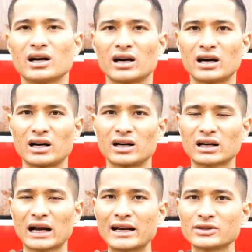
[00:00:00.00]
uh,
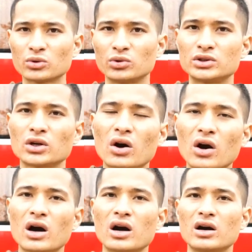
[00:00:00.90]
cái rủi ro
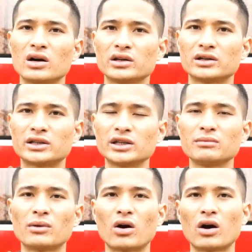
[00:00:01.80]
khi
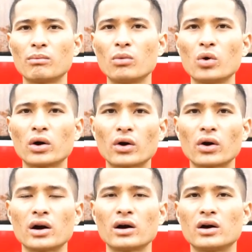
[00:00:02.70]
mà họ mua đó